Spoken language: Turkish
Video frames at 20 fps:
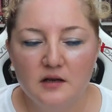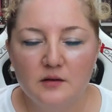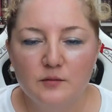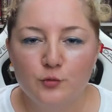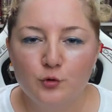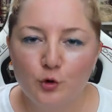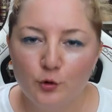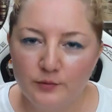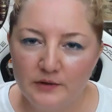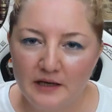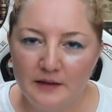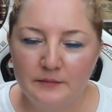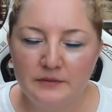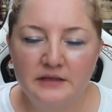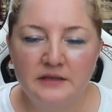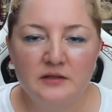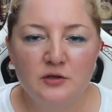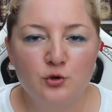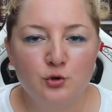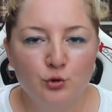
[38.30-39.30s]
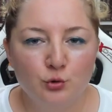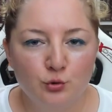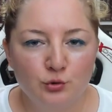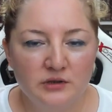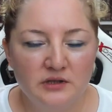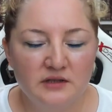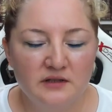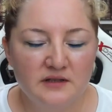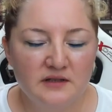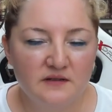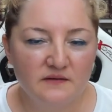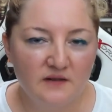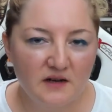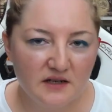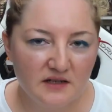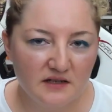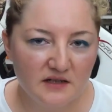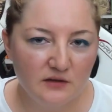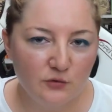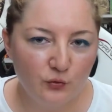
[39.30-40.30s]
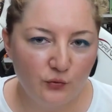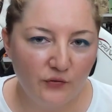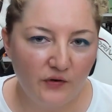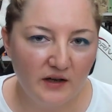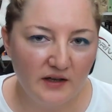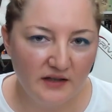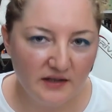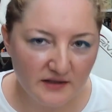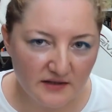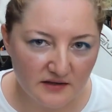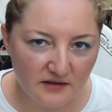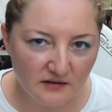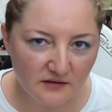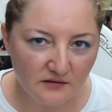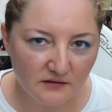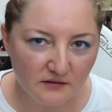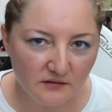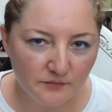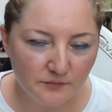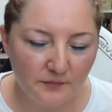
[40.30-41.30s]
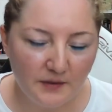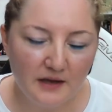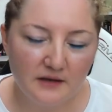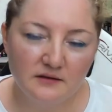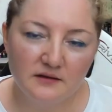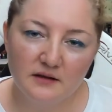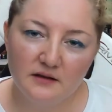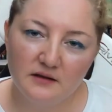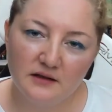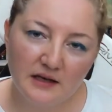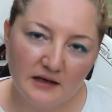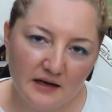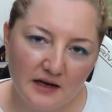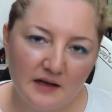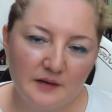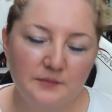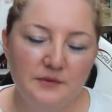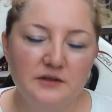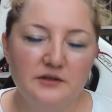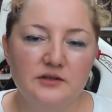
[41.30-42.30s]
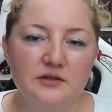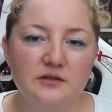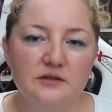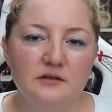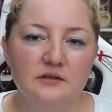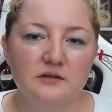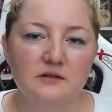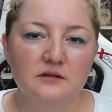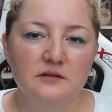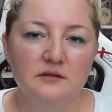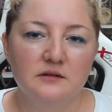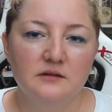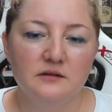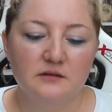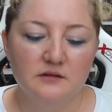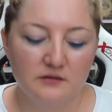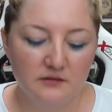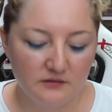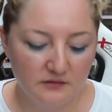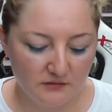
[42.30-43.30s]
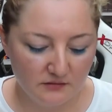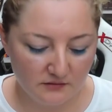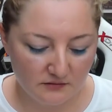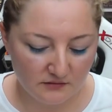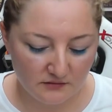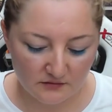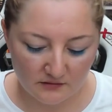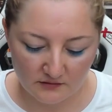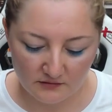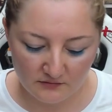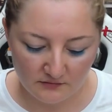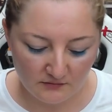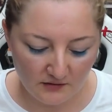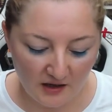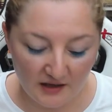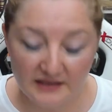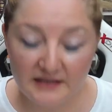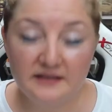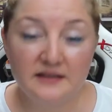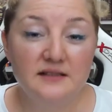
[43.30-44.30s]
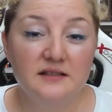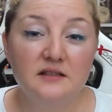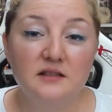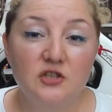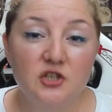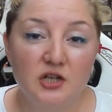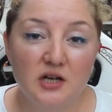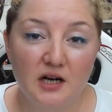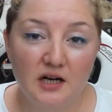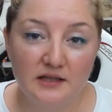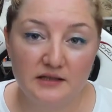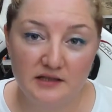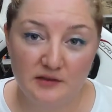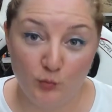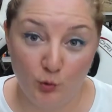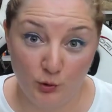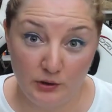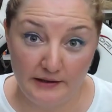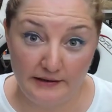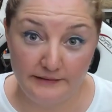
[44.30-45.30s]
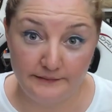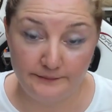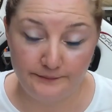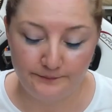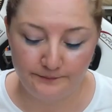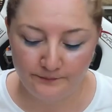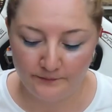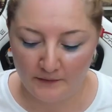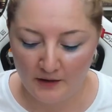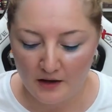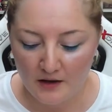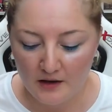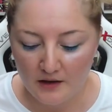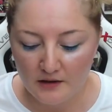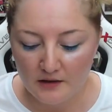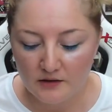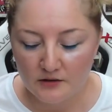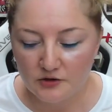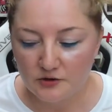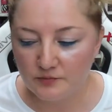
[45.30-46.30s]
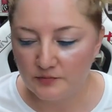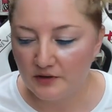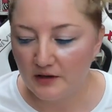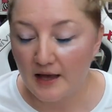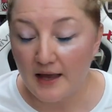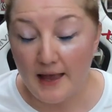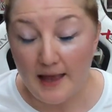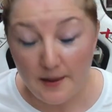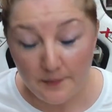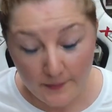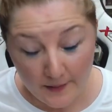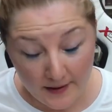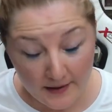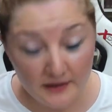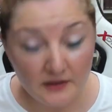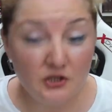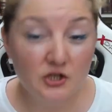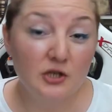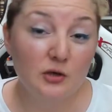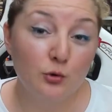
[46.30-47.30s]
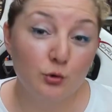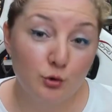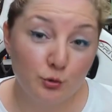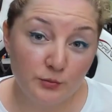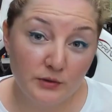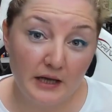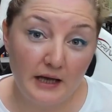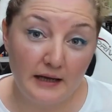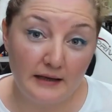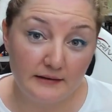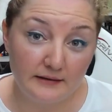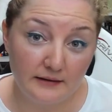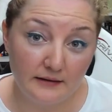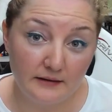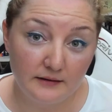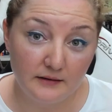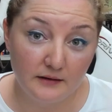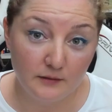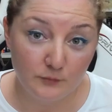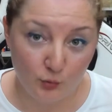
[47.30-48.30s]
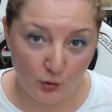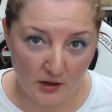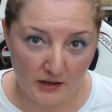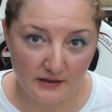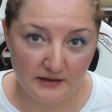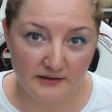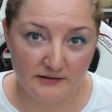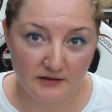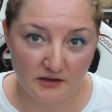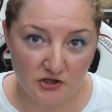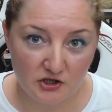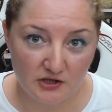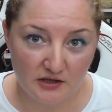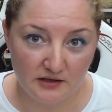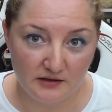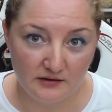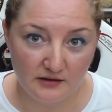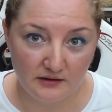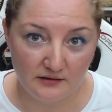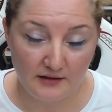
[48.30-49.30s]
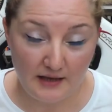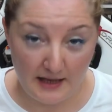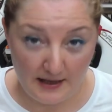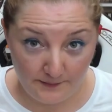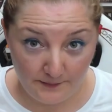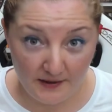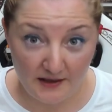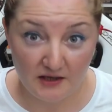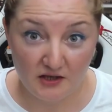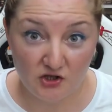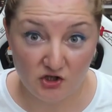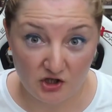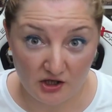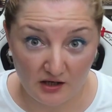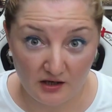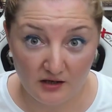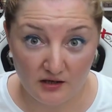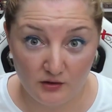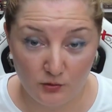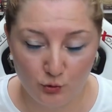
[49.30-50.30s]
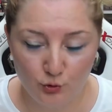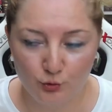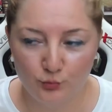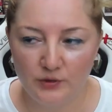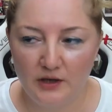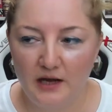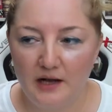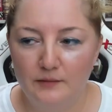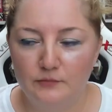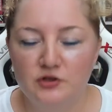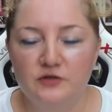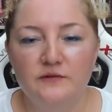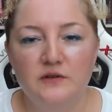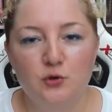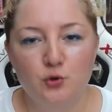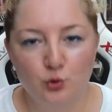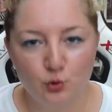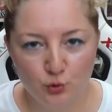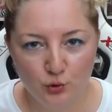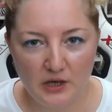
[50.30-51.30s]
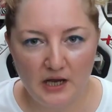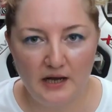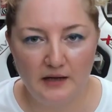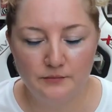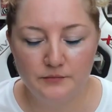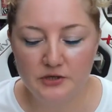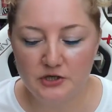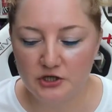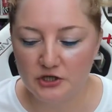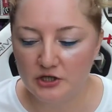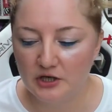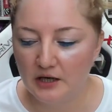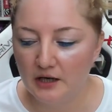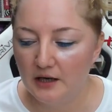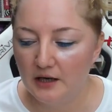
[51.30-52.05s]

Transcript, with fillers: Problemleriniz, sorunlarınız varsa lütfen yazın. Ben de genel bir e, haritasını çıkartayım olayın. Şimdi epeyce yorum geldi bu arkadaşlardan. Epeyce yorum gelmiş ve soru gelmiş.